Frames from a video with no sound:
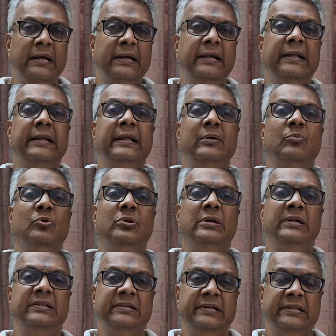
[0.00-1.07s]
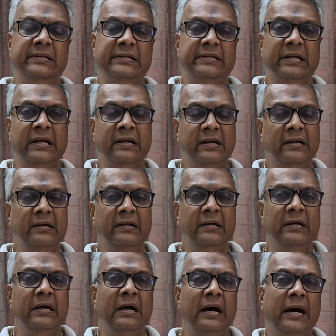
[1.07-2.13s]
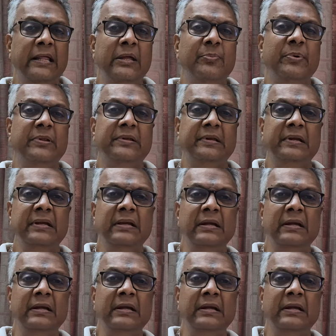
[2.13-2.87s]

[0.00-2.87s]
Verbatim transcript: நிறைய முதலீடு செய்திருக்கிறார்கள் அதை பற்றி